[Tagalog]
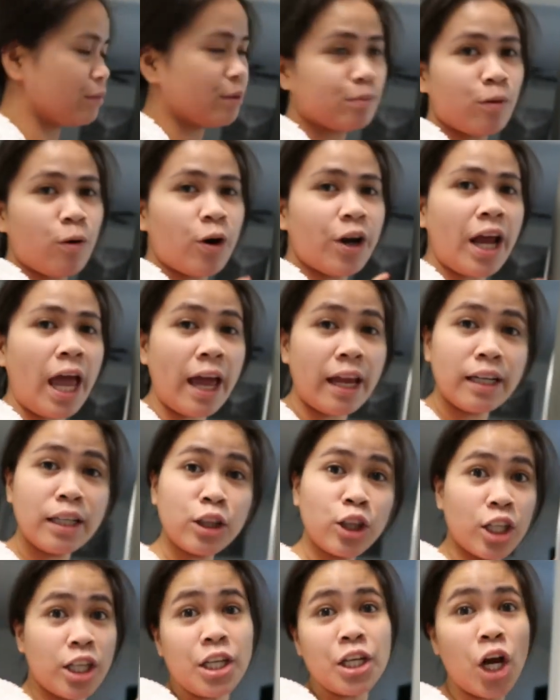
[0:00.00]
Before
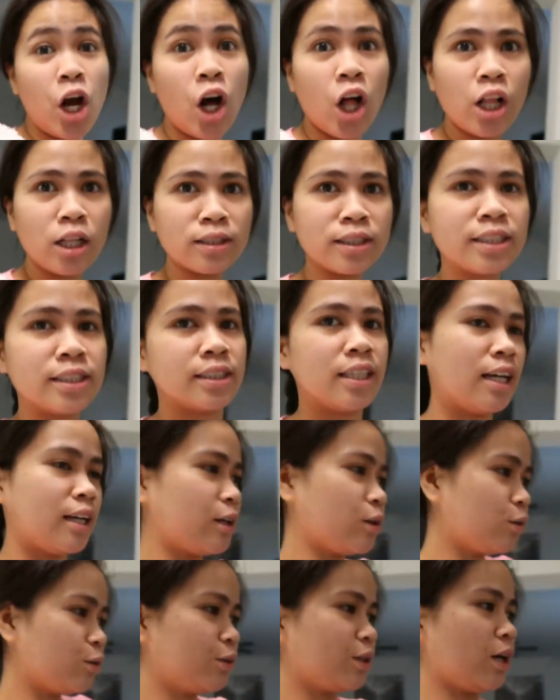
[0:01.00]
anything else,
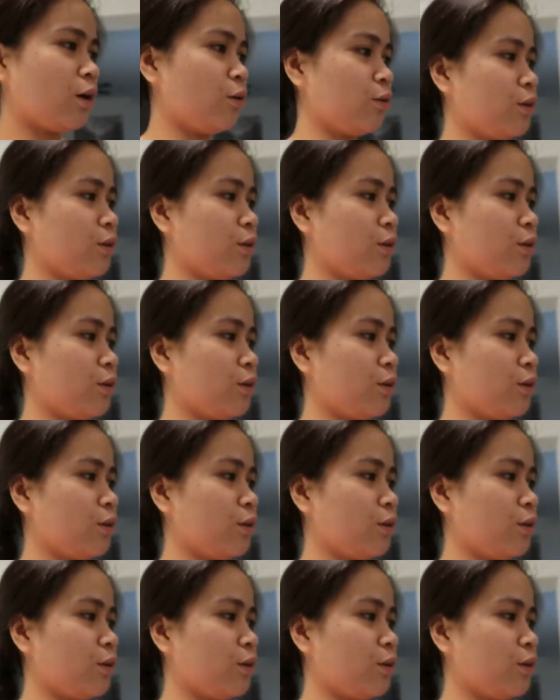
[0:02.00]
yan ang una